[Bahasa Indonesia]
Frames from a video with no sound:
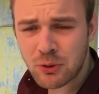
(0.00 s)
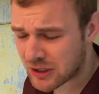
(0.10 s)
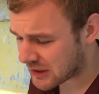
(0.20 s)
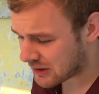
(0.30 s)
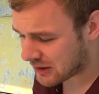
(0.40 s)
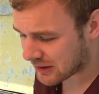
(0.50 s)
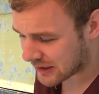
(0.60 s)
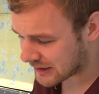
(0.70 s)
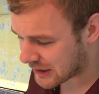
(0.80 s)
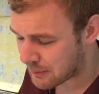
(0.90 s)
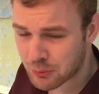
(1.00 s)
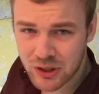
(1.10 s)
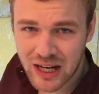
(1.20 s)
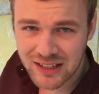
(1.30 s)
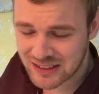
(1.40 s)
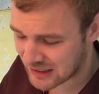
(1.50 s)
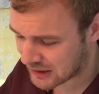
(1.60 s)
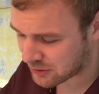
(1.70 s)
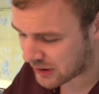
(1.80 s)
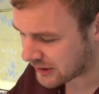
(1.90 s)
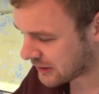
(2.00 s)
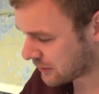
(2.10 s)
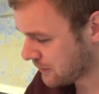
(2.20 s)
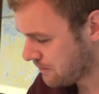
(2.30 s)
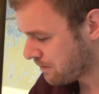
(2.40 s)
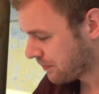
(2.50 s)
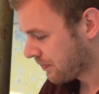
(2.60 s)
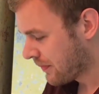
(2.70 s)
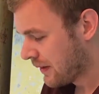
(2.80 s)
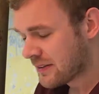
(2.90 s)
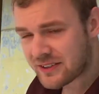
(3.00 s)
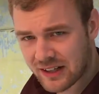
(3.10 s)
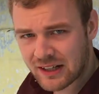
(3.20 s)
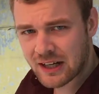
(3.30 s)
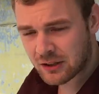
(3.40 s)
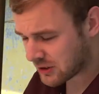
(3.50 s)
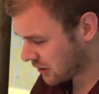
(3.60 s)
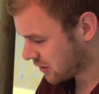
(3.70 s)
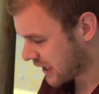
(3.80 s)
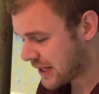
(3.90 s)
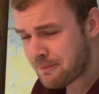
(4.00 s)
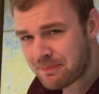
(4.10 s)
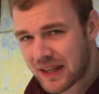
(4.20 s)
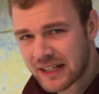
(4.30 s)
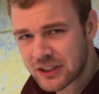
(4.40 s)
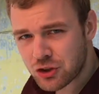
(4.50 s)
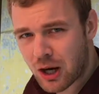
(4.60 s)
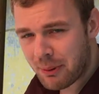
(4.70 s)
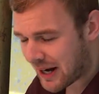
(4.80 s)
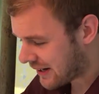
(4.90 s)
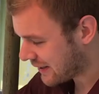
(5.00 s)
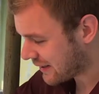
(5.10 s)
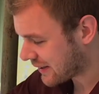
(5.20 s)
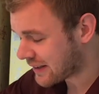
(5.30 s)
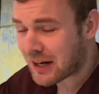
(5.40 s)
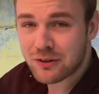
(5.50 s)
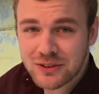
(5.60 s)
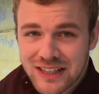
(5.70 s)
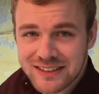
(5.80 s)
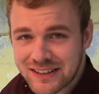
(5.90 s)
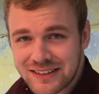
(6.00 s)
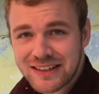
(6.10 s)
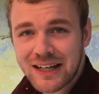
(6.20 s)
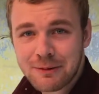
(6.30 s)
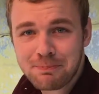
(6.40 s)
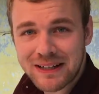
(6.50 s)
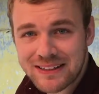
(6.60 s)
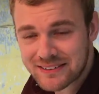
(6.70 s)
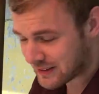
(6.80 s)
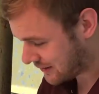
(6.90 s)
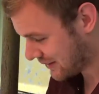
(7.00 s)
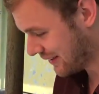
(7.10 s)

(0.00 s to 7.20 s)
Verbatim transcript: mudah uh, ketika buka dilakukan itu tegang aku tahu oke okay? ini juga bahaya karena harus hati-hati dengan panasnya